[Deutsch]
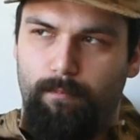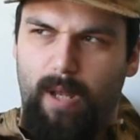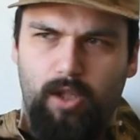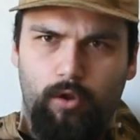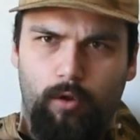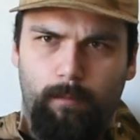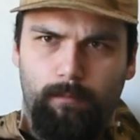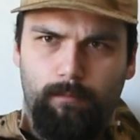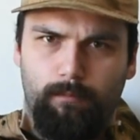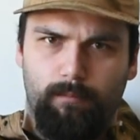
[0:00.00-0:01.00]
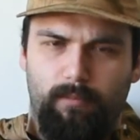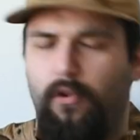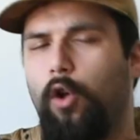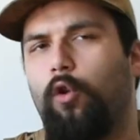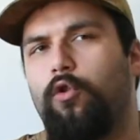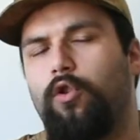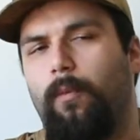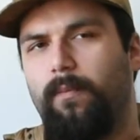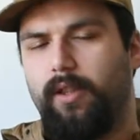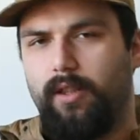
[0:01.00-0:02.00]
Menschengruppen,
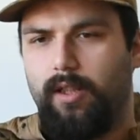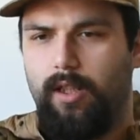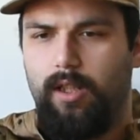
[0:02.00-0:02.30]
Bevölkerungsgruppen drin.